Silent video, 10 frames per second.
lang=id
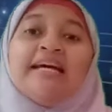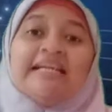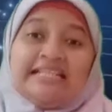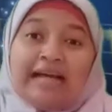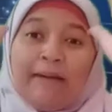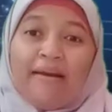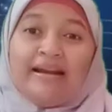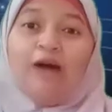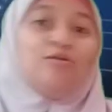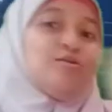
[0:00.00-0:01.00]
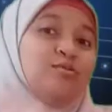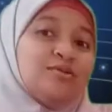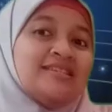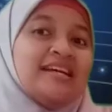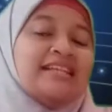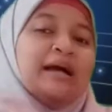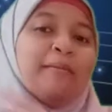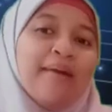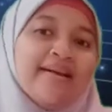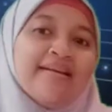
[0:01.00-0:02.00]
zaman dahulu sejak
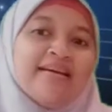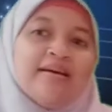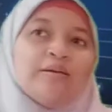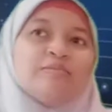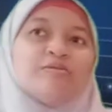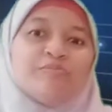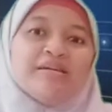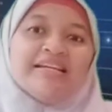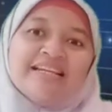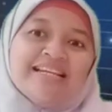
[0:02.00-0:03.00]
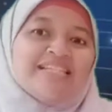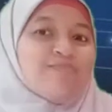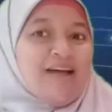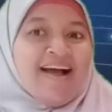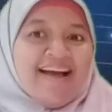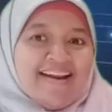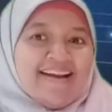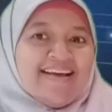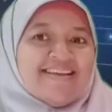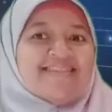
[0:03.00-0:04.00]
zaman bumi ini
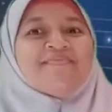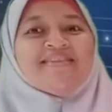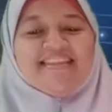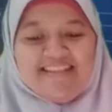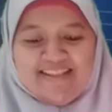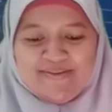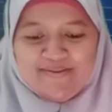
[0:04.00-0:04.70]
diciptakan seperti itu